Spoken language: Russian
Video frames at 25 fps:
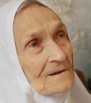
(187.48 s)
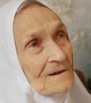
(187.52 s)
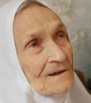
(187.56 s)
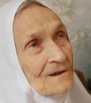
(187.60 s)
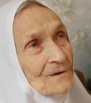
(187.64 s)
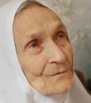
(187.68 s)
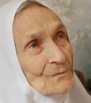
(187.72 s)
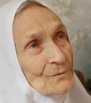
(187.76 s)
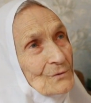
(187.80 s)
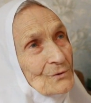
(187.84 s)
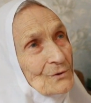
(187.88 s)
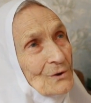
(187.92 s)

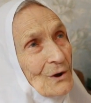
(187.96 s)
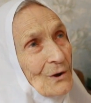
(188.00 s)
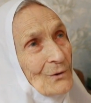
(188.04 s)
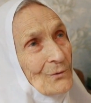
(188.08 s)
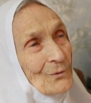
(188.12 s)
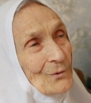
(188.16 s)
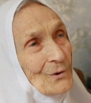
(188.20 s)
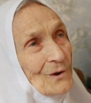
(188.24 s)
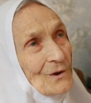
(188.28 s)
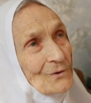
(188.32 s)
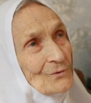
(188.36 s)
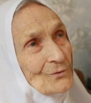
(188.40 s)
Вот
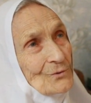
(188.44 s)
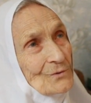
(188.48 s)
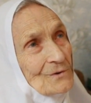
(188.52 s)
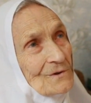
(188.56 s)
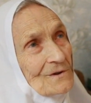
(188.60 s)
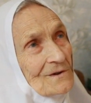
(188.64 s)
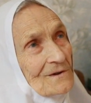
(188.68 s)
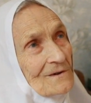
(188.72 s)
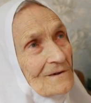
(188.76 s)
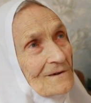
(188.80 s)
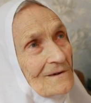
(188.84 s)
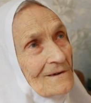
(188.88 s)
такую я тут
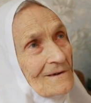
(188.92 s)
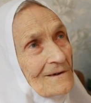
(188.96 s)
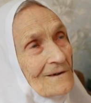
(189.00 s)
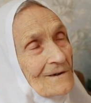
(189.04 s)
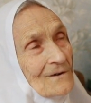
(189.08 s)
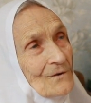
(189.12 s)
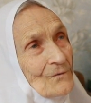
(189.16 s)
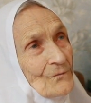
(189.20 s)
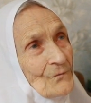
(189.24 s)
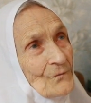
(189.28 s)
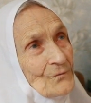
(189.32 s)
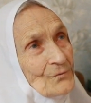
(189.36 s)

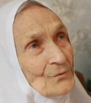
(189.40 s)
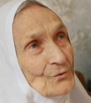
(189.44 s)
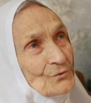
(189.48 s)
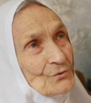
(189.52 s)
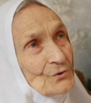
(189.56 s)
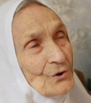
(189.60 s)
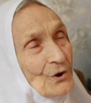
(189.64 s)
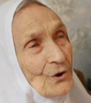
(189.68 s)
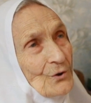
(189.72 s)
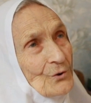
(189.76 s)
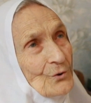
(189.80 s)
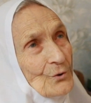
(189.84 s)

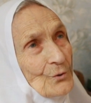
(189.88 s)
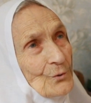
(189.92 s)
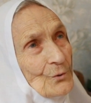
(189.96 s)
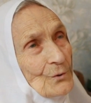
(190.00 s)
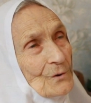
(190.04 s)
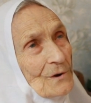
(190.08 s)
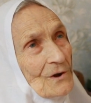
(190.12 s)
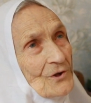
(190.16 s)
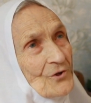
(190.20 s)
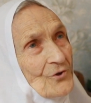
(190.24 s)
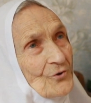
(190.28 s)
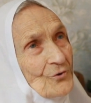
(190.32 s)

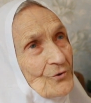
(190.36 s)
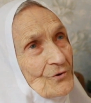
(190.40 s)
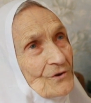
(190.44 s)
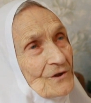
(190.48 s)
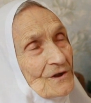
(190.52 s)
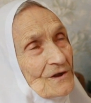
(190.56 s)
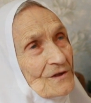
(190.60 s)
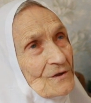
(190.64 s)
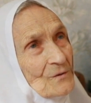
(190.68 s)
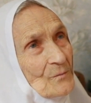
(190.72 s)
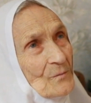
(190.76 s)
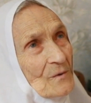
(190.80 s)
внутреннюю
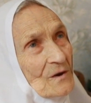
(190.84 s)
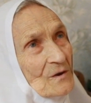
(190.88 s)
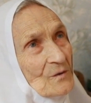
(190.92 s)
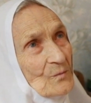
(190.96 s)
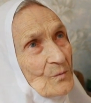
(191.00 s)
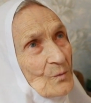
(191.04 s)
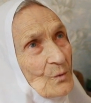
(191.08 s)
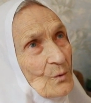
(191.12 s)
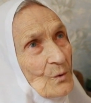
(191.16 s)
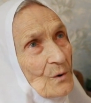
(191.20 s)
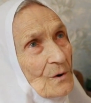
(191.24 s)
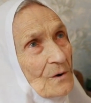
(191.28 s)
ощутила
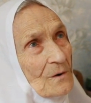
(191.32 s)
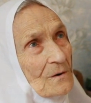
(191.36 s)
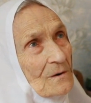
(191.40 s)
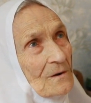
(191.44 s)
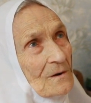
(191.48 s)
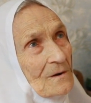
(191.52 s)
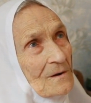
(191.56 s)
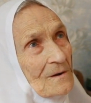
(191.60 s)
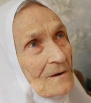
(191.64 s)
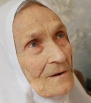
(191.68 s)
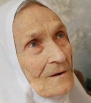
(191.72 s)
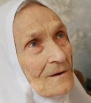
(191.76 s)
борьбу,
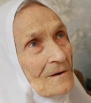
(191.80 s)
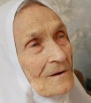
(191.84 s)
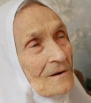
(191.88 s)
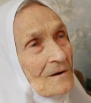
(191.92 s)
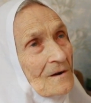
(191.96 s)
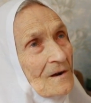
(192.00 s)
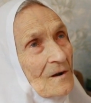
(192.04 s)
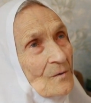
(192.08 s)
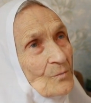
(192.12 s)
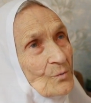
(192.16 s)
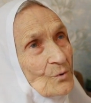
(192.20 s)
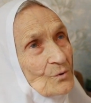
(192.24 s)

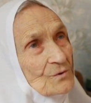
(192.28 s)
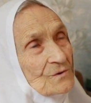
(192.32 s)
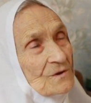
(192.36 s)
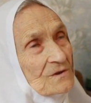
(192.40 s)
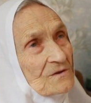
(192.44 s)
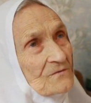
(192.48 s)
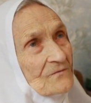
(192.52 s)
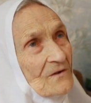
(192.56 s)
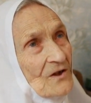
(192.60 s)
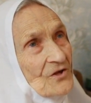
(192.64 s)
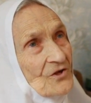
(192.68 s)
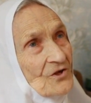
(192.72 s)
как будто
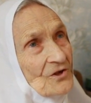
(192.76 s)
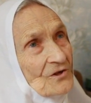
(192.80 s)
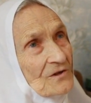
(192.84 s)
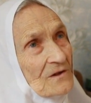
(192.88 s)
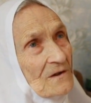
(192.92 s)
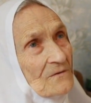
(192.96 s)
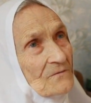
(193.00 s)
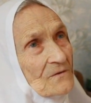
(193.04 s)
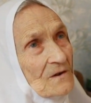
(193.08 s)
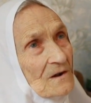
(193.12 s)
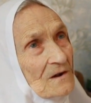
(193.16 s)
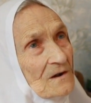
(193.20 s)
два
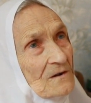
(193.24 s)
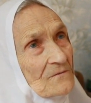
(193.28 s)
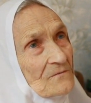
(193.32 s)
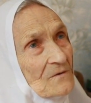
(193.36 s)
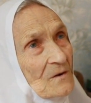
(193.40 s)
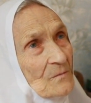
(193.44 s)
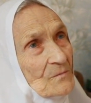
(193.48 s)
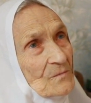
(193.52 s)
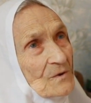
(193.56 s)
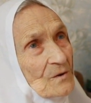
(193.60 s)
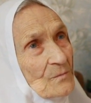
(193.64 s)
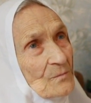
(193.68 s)
человека
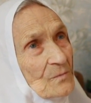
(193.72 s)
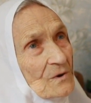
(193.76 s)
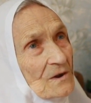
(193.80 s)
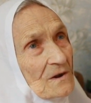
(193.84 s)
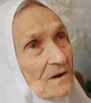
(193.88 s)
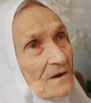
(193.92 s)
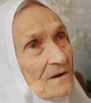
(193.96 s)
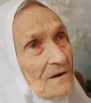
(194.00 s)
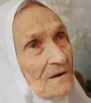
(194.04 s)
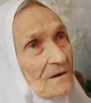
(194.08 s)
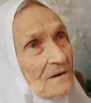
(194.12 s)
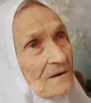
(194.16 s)
во мне
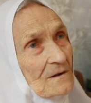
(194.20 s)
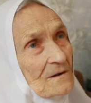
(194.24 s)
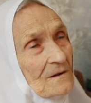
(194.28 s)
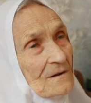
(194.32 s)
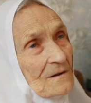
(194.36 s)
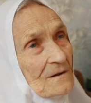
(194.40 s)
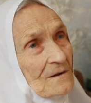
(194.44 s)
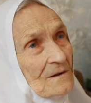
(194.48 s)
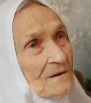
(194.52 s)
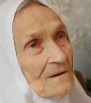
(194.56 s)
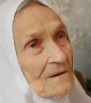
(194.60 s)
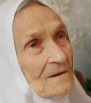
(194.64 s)
были.
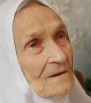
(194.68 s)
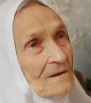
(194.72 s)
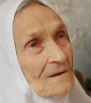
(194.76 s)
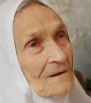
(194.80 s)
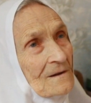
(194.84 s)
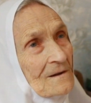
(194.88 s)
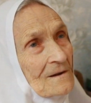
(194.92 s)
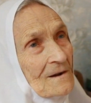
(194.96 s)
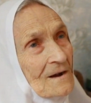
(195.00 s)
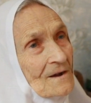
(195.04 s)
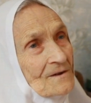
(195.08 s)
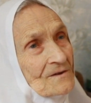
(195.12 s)

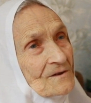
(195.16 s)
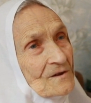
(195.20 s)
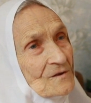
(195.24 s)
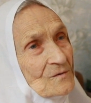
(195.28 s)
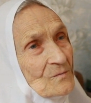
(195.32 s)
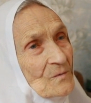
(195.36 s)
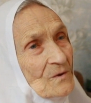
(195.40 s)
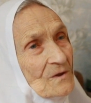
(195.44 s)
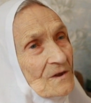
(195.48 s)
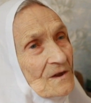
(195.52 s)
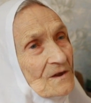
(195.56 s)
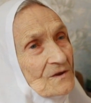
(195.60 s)
Один
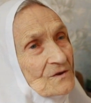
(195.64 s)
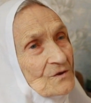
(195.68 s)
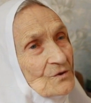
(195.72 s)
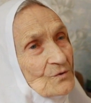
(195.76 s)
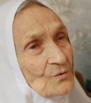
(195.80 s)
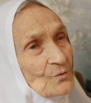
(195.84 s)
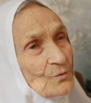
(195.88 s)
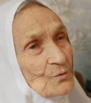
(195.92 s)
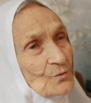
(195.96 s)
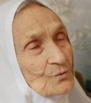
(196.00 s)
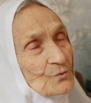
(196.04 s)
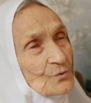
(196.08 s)
меня
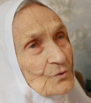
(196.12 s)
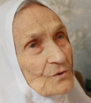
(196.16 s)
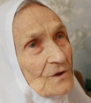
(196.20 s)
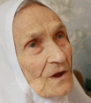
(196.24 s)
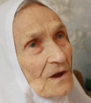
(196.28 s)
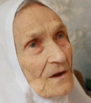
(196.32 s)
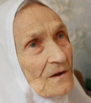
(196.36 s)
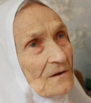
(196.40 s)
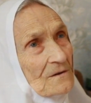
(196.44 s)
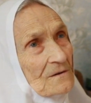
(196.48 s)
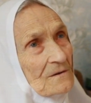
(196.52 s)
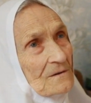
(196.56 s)
тянул
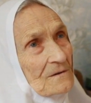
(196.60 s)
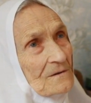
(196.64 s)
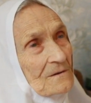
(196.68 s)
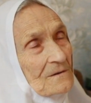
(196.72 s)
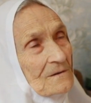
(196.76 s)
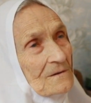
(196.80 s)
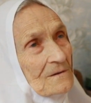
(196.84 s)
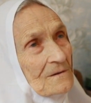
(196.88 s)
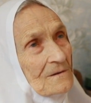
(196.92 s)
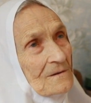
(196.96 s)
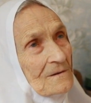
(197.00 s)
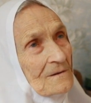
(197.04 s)
туда,
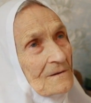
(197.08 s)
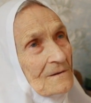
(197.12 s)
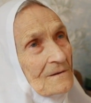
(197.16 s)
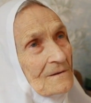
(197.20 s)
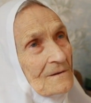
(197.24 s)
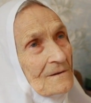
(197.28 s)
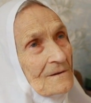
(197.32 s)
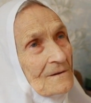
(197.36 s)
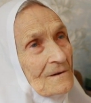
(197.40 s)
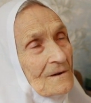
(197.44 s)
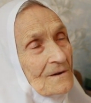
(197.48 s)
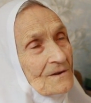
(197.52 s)

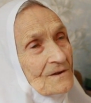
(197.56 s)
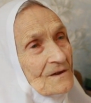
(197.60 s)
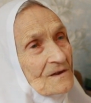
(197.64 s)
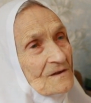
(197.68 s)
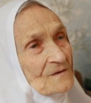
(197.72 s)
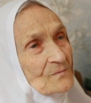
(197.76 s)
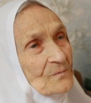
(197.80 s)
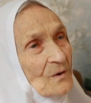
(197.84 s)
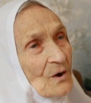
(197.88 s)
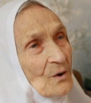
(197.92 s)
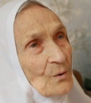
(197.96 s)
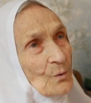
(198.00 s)
где
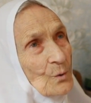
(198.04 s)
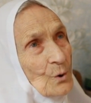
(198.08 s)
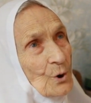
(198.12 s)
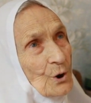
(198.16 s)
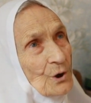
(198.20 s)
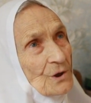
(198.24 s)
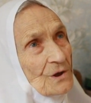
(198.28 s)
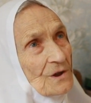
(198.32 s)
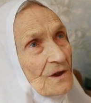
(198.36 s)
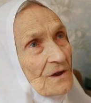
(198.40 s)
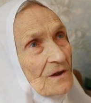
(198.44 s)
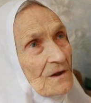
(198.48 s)

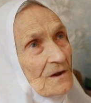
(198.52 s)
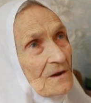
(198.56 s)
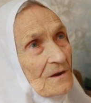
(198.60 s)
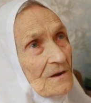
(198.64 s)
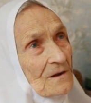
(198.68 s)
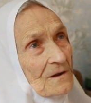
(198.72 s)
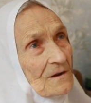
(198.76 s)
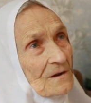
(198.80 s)
спокойнее,